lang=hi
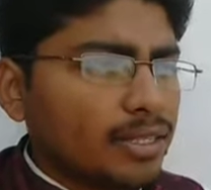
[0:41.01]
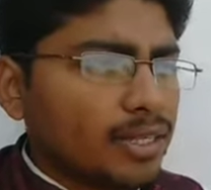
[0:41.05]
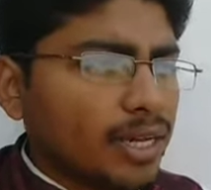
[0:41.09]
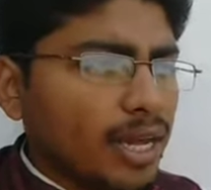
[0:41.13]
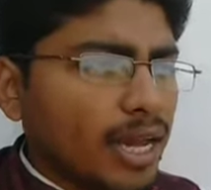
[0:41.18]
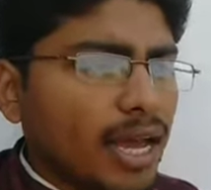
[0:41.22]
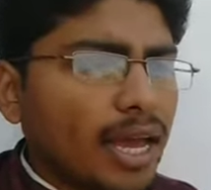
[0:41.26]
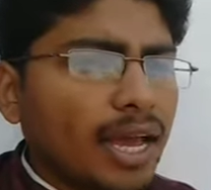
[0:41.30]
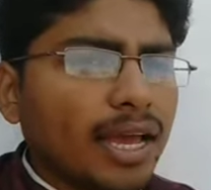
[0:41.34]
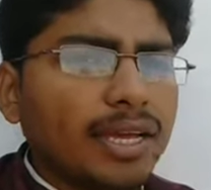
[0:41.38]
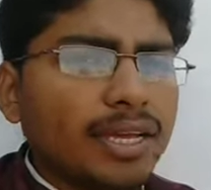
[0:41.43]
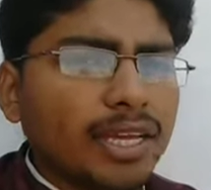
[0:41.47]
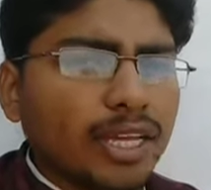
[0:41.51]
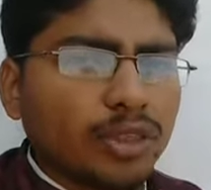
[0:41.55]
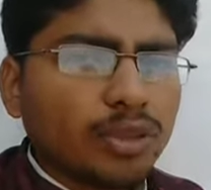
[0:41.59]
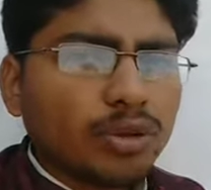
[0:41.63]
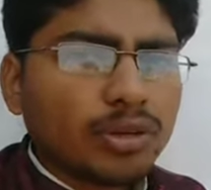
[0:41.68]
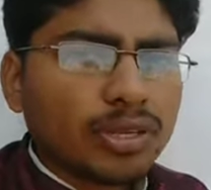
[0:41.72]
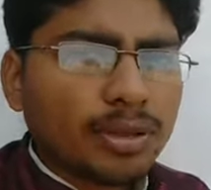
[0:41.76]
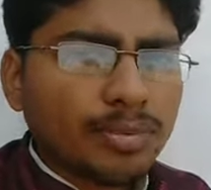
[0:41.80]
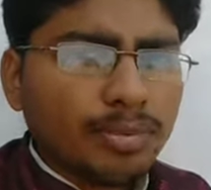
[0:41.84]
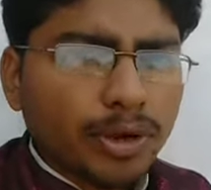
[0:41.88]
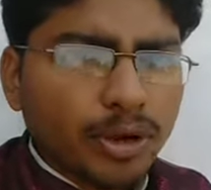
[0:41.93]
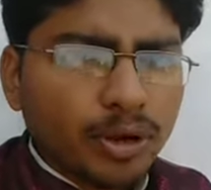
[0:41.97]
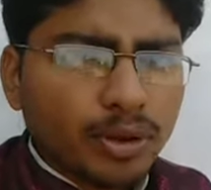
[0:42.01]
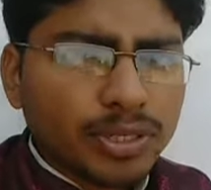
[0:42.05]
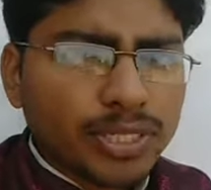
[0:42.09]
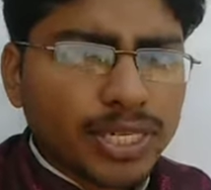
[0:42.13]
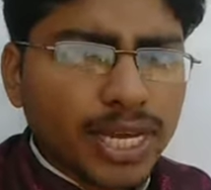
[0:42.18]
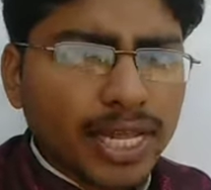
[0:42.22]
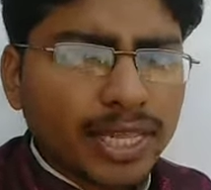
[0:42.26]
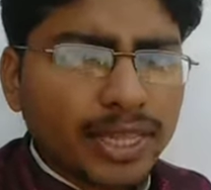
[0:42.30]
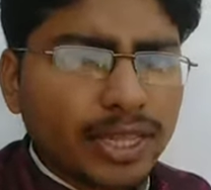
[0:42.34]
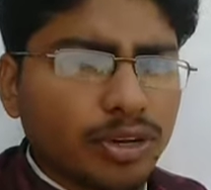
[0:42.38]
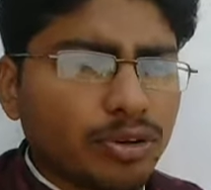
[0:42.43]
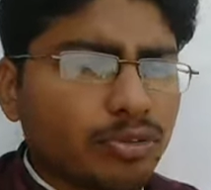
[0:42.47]
जो है ये तो सभी लोग
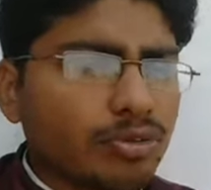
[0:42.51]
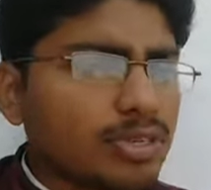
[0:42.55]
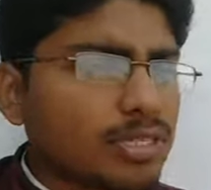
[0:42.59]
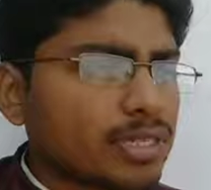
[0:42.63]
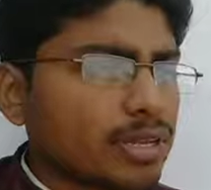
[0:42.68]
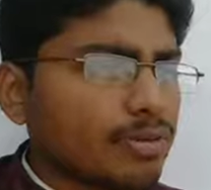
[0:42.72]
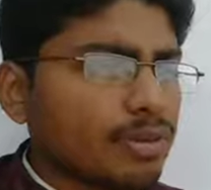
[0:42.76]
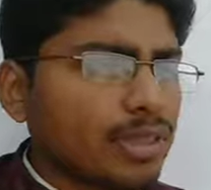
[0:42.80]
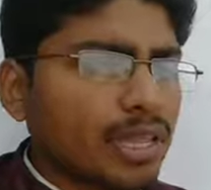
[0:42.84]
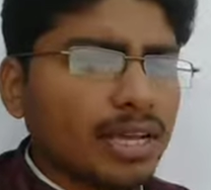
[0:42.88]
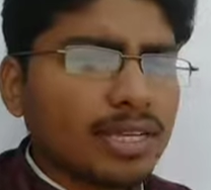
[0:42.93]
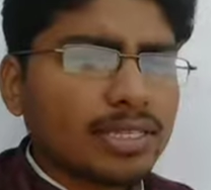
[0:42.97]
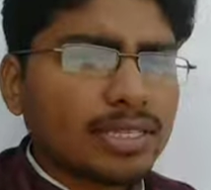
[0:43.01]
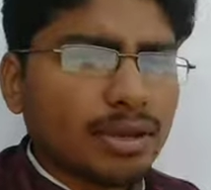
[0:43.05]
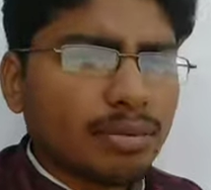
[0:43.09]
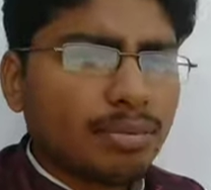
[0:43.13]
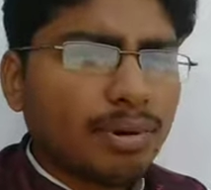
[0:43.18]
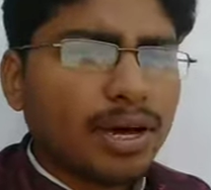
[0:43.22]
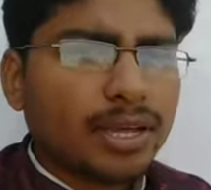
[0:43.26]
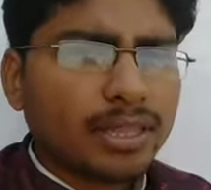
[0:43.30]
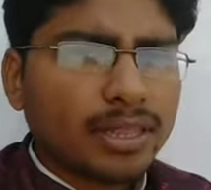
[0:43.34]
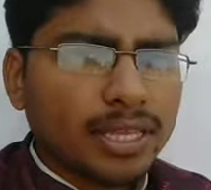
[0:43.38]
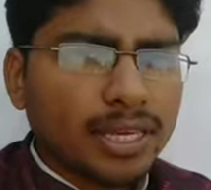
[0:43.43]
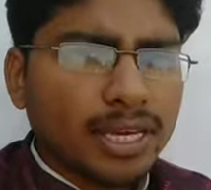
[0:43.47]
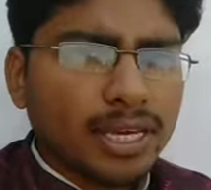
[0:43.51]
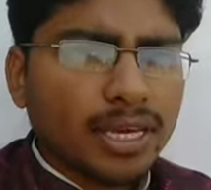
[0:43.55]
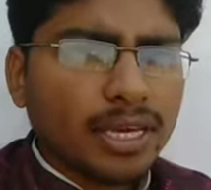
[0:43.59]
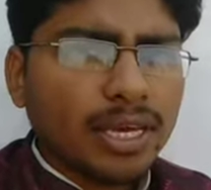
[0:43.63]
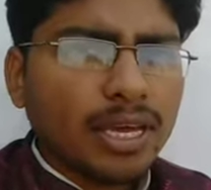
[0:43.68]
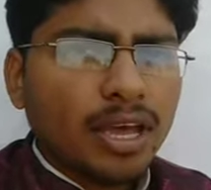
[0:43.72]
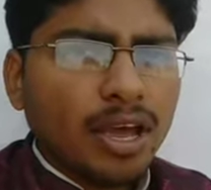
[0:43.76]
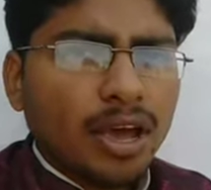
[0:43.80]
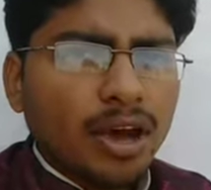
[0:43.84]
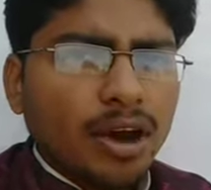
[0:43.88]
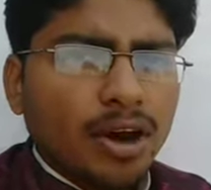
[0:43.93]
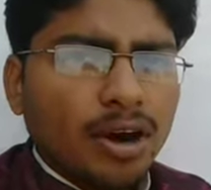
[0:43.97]
जानते होंगे संविधान सभा
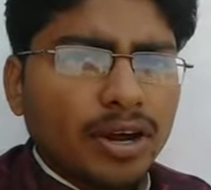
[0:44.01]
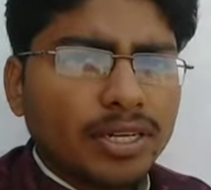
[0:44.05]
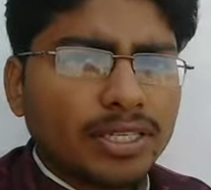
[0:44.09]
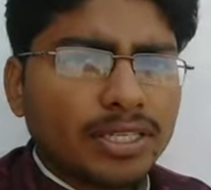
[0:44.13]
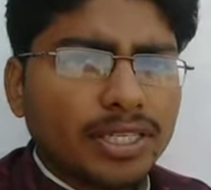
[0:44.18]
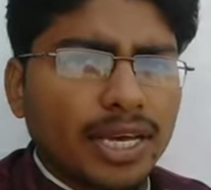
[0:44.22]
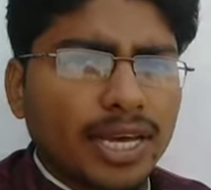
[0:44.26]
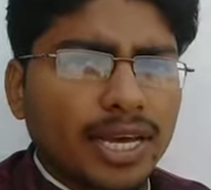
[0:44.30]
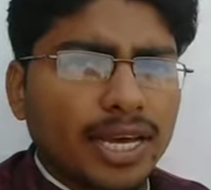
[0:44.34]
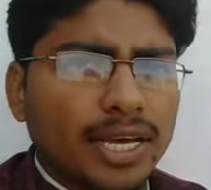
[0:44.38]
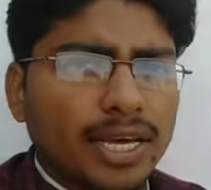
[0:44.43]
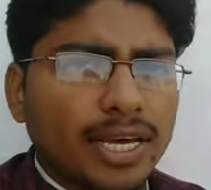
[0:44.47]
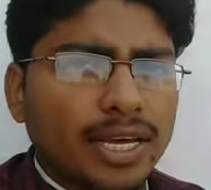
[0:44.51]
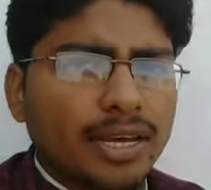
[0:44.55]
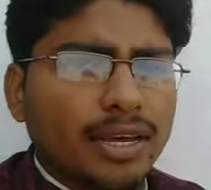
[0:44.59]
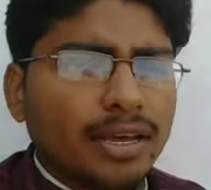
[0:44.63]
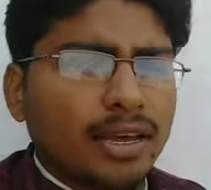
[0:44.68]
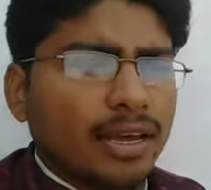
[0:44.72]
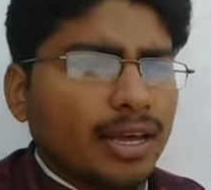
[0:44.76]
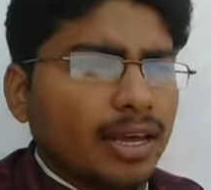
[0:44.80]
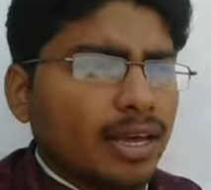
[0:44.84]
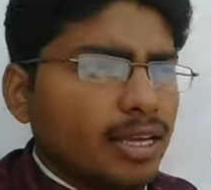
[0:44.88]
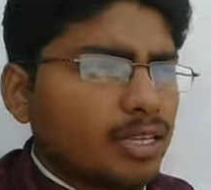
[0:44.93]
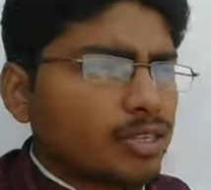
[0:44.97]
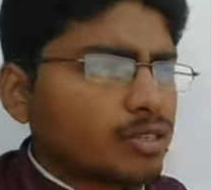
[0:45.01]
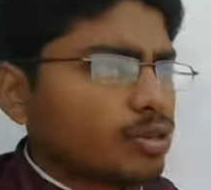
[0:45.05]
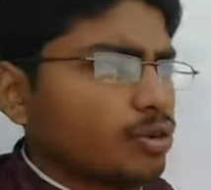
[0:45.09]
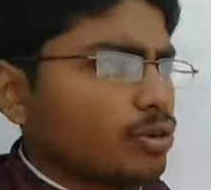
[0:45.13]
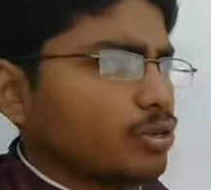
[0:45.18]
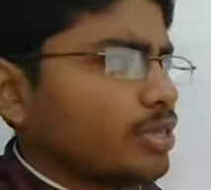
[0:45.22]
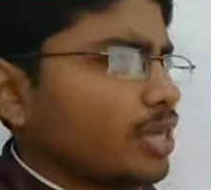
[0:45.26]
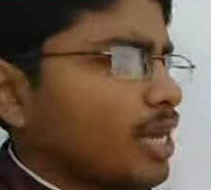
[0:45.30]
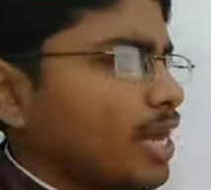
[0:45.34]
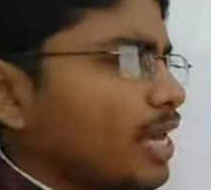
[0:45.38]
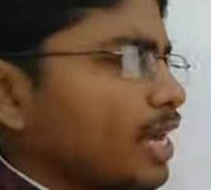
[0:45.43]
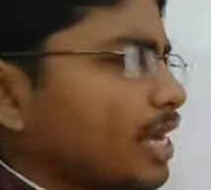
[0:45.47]
थी और जो है
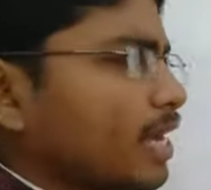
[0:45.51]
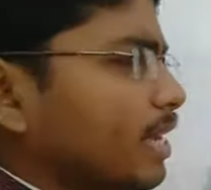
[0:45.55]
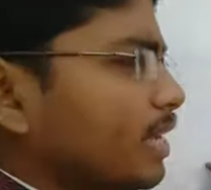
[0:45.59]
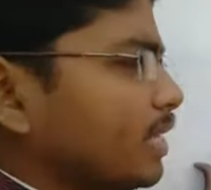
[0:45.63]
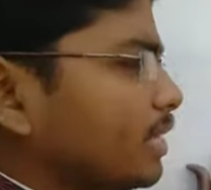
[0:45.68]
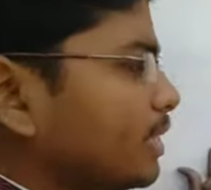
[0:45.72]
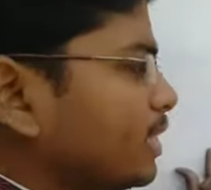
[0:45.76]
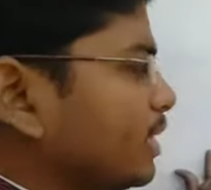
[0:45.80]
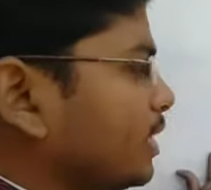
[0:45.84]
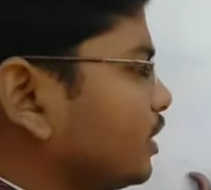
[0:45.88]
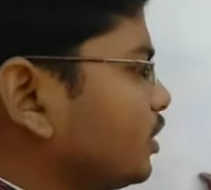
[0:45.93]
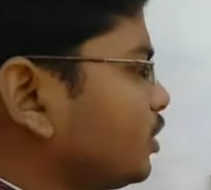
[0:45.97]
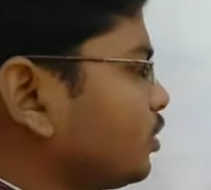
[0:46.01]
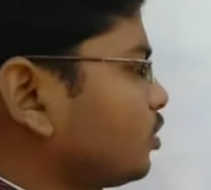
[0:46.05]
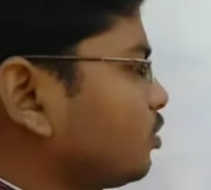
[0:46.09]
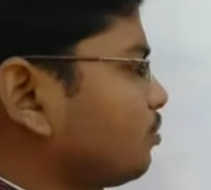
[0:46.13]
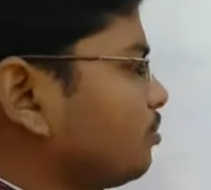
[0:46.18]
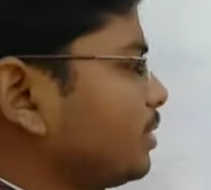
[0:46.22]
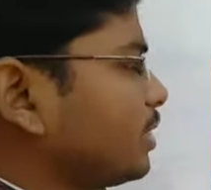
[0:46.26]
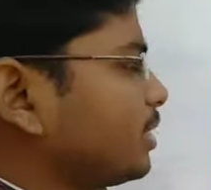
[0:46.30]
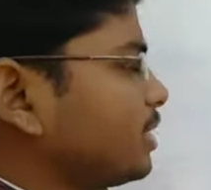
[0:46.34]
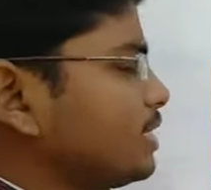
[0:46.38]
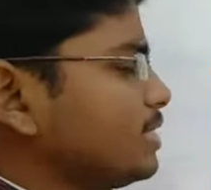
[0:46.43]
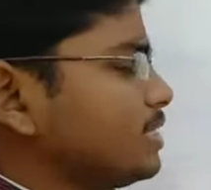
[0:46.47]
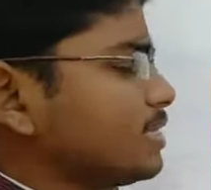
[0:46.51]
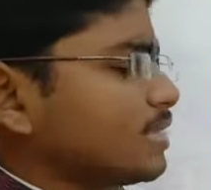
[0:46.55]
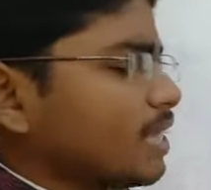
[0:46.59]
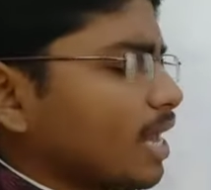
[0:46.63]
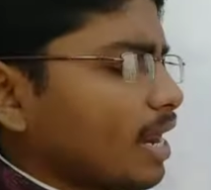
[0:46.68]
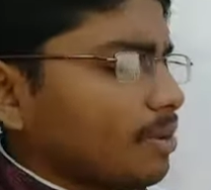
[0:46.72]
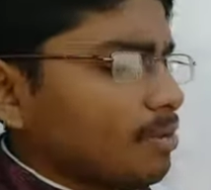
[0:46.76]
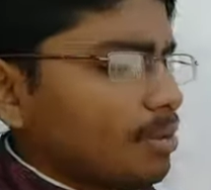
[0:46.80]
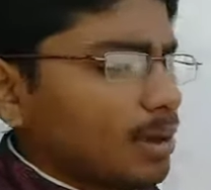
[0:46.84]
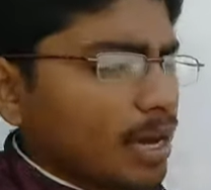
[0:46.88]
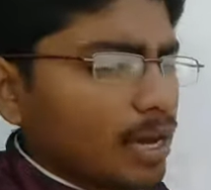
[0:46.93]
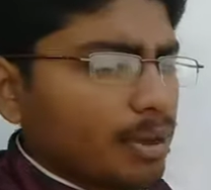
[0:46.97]
इसको जो है इतने दिनों में तीन
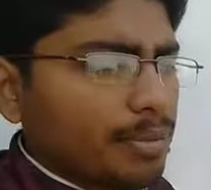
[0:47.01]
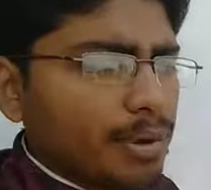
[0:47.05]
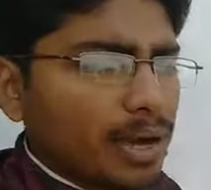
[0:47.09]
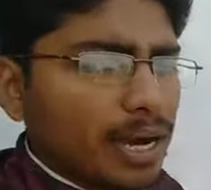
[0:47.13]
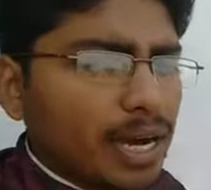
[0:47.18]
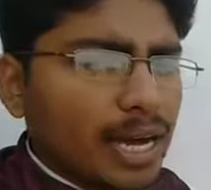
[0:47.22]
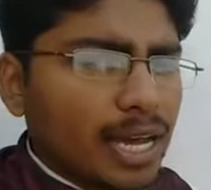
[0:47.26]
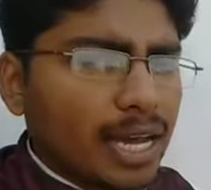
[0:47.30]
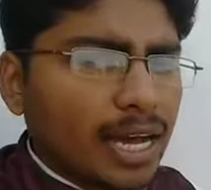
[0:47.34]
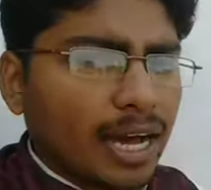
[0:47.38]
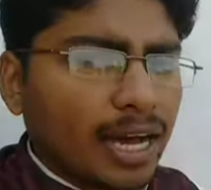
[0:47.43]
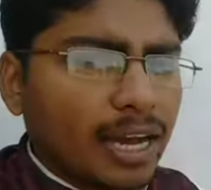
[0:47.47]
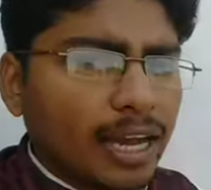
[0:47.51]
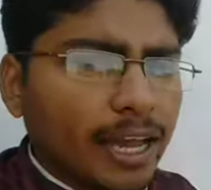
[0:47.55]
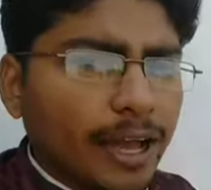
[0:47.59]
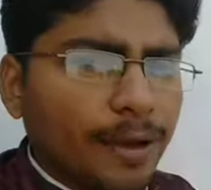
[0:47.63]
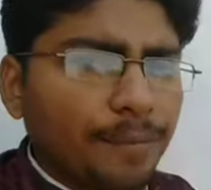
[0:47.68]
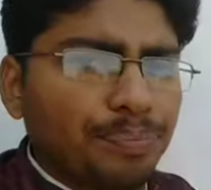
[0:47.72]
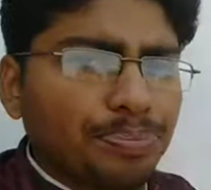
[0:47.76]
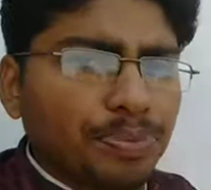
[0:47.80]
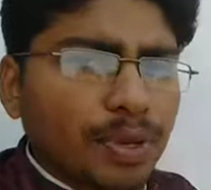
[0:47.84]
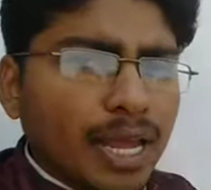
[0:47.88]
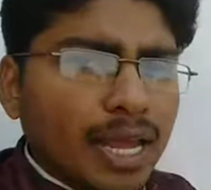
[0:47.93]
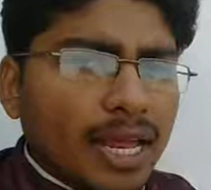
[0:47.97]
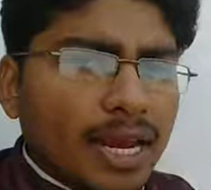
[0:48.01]
साल में लगभग लिखा गया